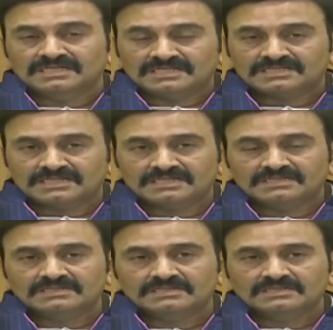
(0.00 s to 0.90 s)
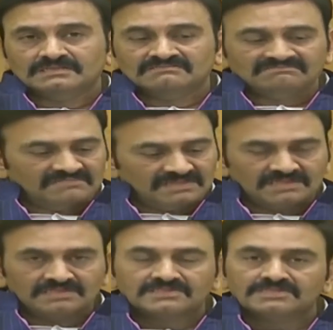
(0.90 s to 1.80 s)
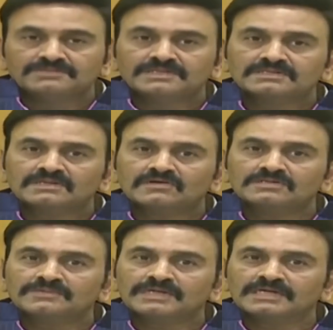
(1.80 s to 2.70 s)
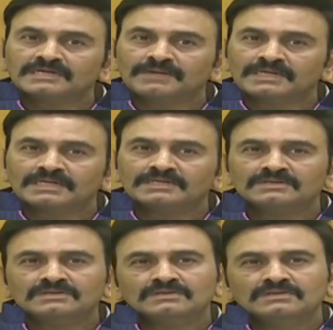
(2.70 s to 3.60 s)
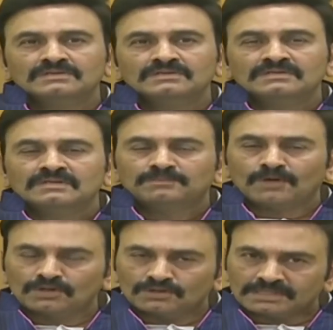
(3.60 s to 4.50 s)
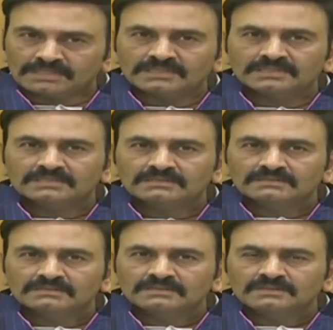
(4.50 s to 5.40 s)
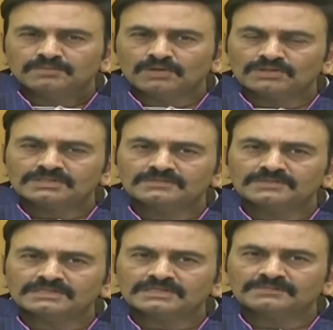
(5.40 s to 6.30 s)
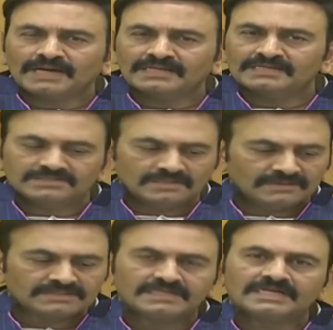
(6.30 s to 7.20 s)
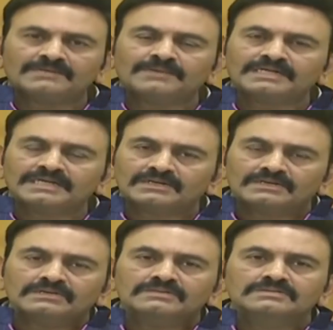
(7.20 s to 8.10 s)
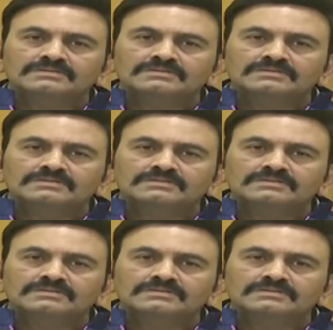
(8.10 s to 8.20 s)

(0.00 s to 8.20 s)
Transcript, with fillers: ఇండస్ట్రీ ఇండస్ట్రీస్ మినిస్టర్ గౌతమ్ రెడ్డి గారు మాట్లాడు పొల్యూషన్ పొల్యూషన్ మినిస్టర్ బాలినేని శ్రీనివాసరెడ్డి గారు మాట్లాడరు